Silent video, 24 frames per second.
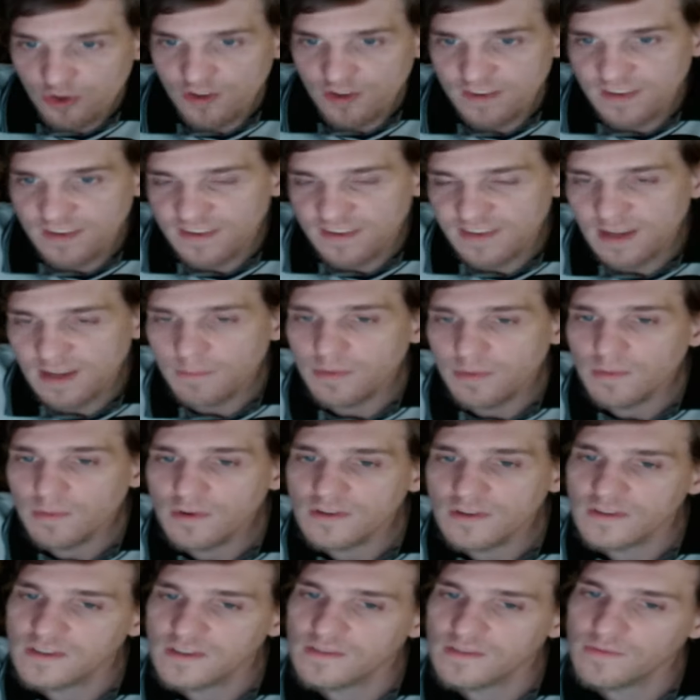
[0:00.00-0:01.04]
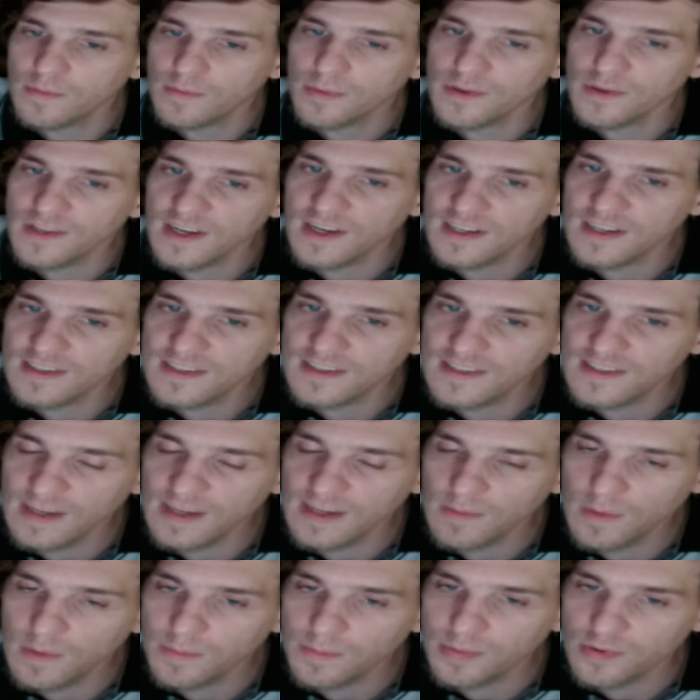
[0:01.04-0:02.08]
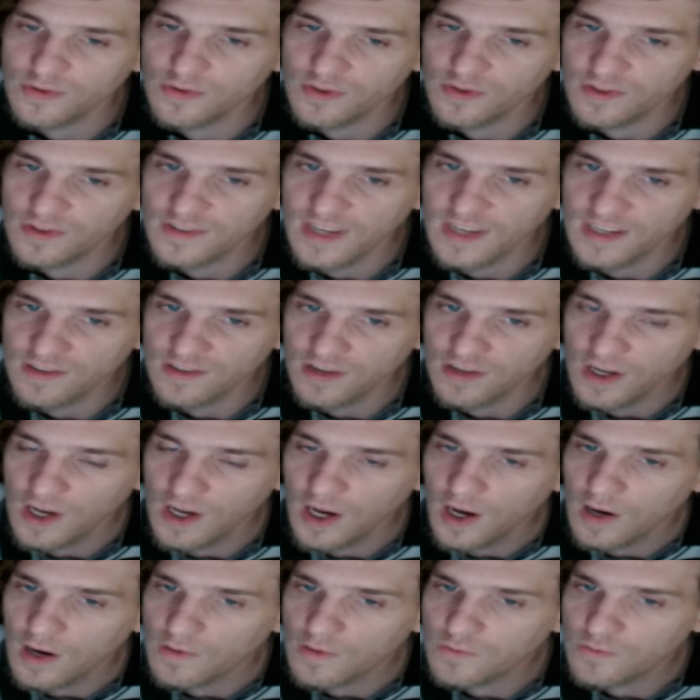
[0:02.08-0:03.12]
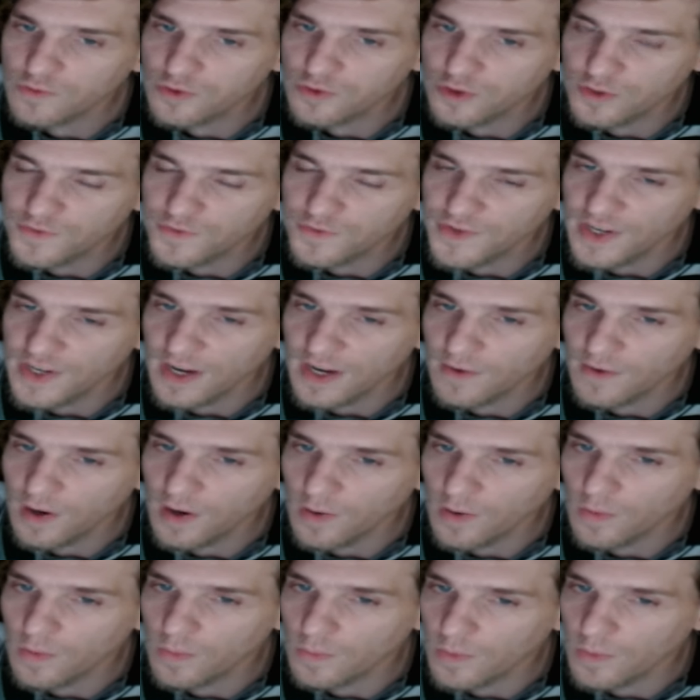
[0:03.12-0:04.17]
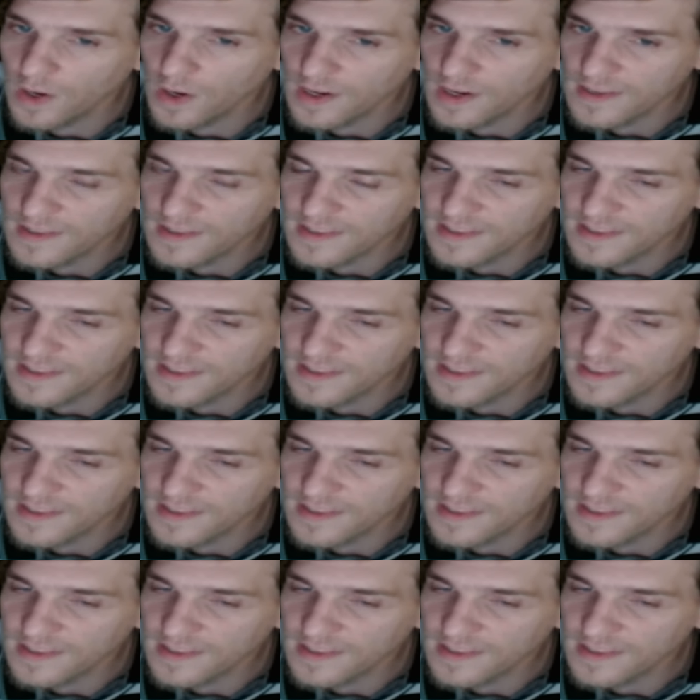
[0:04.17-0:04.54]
truc, c'est simplement si vous prenez un système en pourcentage, vous devez avoir au moins